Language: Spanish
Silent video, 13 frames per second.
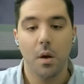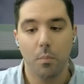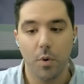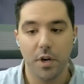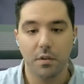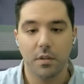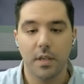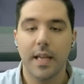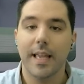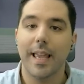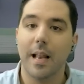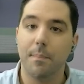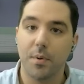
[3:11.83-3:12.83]
Bueno,
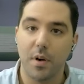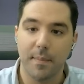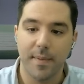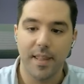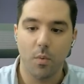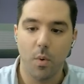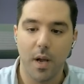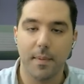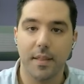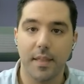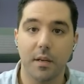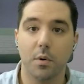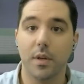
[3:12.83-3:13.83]
el problema de jugar
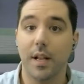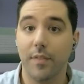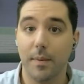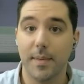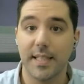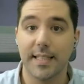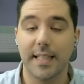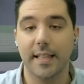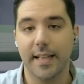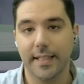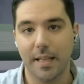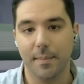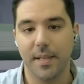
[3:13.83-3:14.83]
B5 y alfil B7
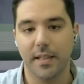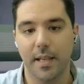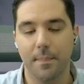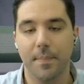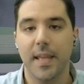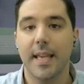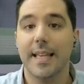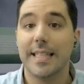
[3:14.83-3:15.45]
directamente